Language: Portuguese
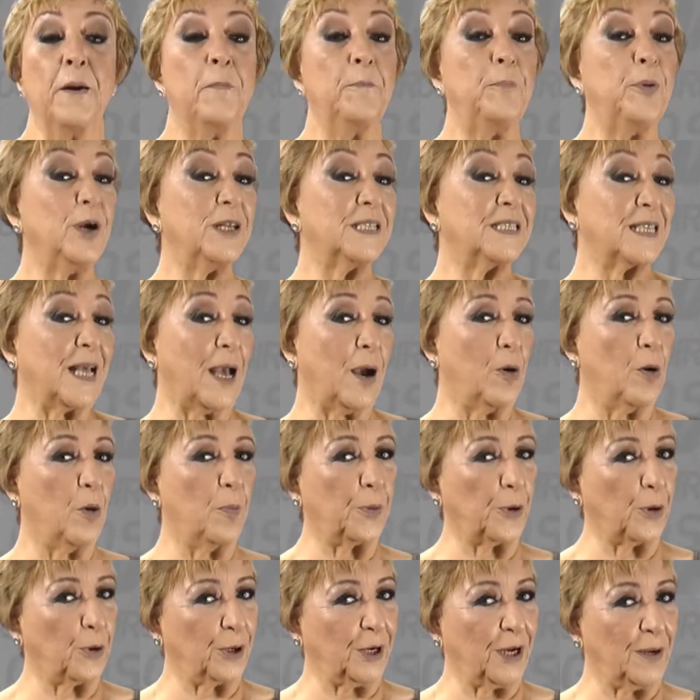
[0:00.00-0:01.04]
Pois é, o
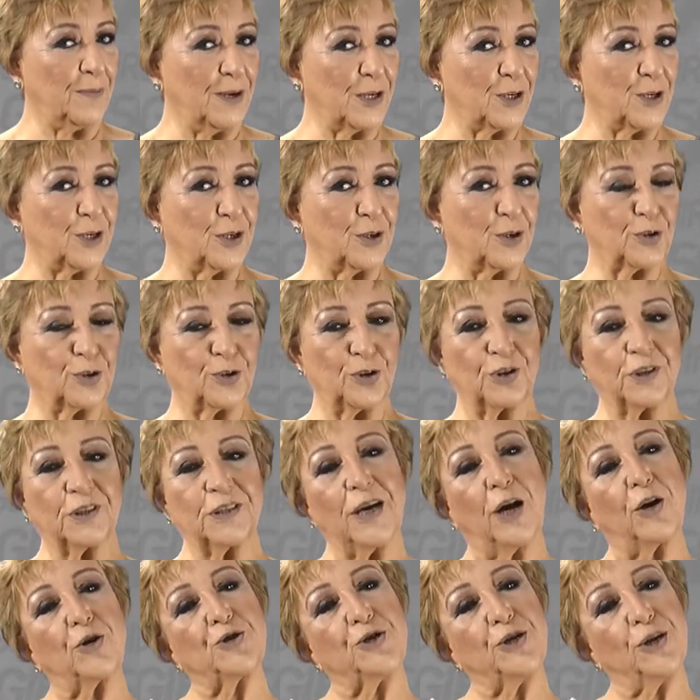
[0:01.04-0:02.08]
programa Giro
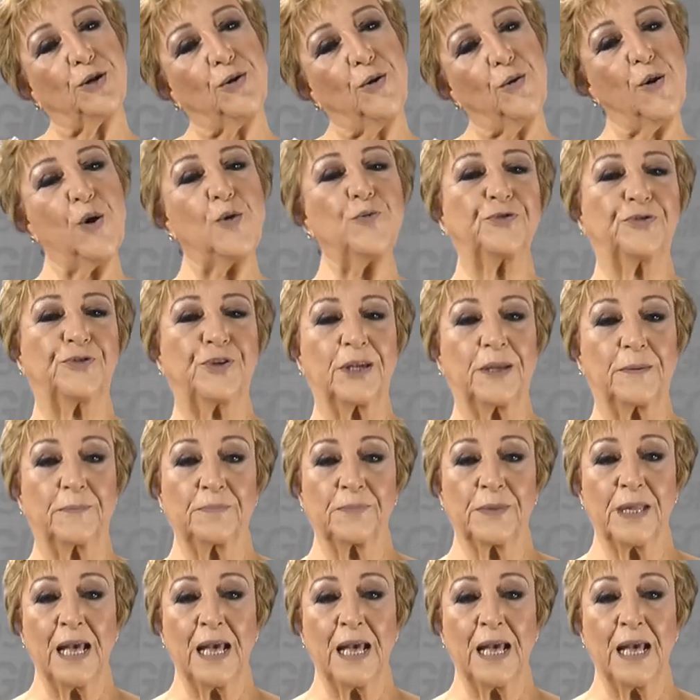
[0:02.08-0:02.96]
Social chegou ao fim.